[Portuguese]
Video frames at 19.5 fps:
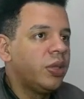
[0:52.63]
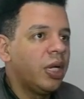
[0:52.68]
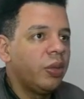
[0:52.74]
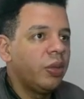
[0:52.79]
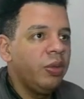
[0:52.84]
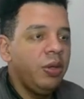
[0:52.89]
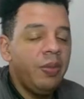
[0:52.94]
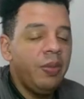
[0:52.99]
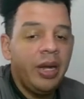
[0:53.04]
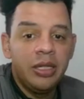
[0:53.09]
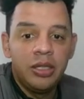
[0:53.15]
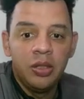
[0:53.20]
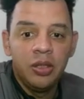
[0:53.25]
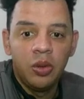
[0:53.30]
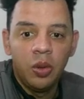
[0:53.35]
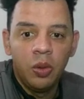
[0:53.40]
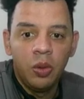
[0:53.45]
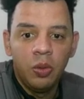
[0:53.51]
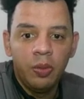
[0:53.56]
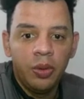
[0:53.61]
da
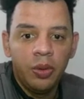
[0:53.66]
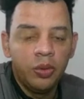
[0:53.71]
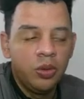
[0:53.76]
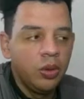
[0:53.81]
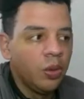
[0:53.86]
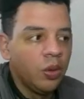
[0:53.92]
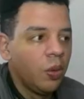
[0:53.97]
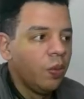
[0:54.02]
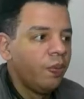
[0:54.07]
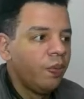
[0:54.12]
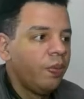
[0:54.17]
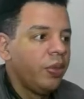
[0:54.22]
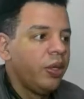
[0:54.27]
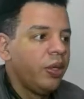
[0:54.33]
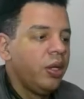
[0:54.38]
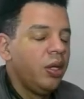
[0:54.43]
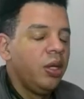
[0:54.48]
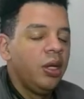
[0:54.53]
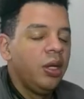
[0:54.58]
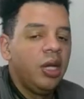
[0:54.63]
greenbet.io,
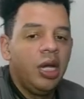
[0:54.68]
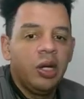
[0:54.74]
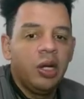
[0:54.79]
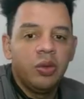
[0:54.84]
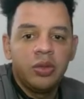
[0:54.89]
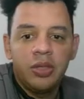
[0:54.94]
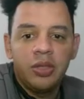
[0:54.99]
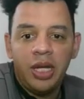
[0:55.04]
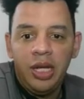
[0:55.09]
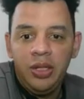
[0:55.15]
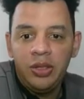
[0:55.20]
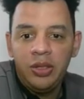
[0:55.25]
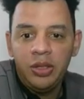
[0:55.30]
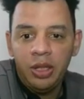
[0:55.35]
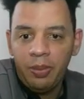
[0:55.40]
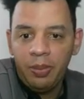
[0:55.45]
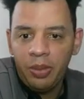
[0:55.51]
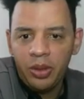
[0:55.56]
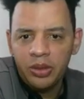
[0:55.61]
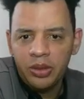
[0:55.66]
é um site
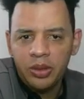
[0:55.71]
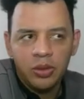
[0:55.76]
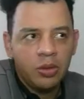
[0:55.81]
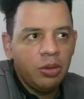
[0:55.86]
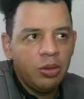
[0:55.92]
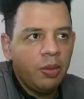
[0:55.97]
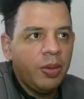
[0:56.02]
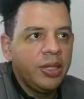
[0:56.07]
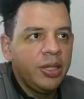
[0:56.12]
de apostas como a